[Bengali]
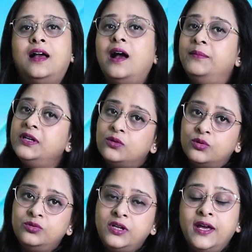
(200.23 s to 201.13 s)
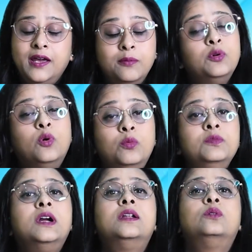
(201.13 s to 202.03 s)
হামিং করুন এবং
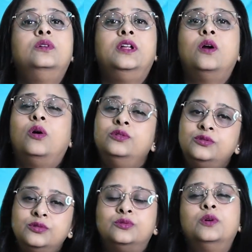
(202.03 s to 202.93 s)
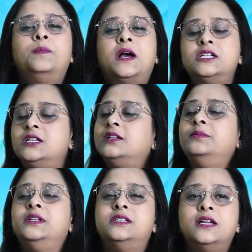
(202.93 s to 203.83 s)
ওমকার করলে অন্তত পাঁচ সাত
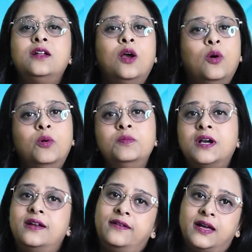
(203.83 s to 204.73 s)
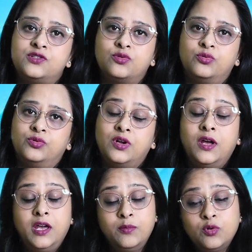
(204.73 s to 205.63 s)
মিনিটের ওমকার রেয়াজ করুন
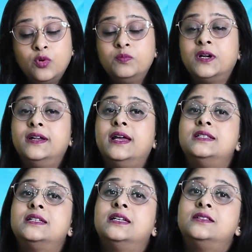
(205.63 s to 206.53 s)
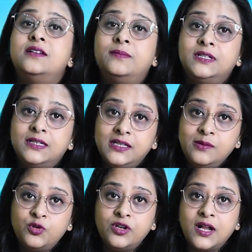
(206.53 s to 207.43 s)
এবং ওমকার রেয়াজের ক্ষেত্রে আমাদের কি
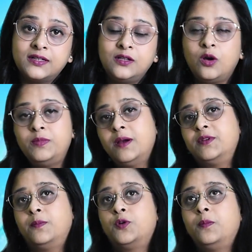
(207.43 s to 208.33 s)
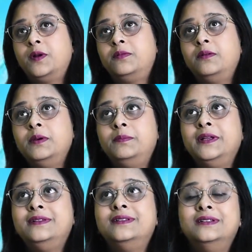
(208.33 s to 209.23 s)
মনে রাখতে হবে আমরা প্রপারভাবে
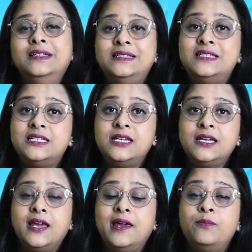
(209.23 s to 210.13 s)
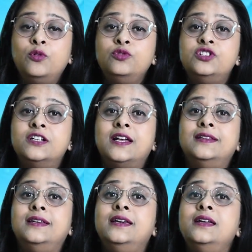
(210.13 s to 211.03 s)
বৃদ্ধ নিচ্ছি এবং সেটা
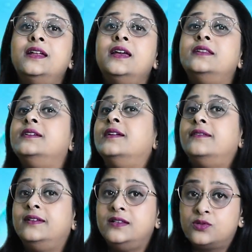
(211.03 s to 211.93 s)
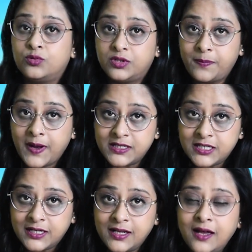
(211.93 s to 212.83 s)
ধীরে ধীরে রিলিজ করতে
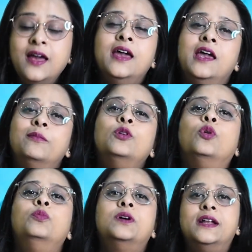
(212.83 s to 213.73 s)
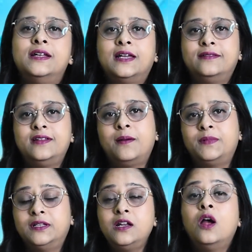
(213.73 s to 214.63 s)
পারছি কিনা এবং ওমকারের ক্ষেত্রে
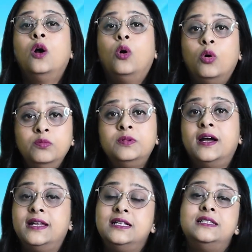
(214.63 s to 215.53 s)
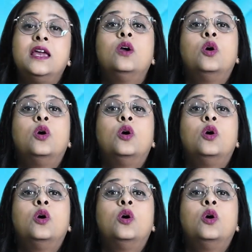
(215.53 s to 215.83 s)
আপনাদের ওমকারের যে